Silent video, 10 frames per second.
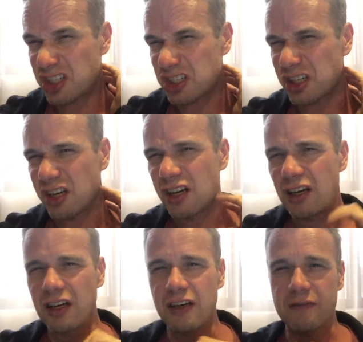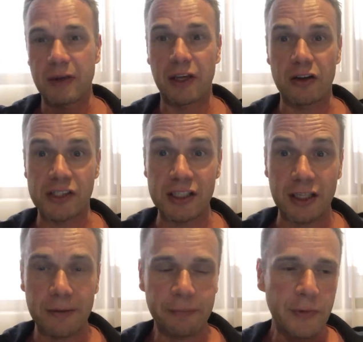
gdzieś w Mexico City.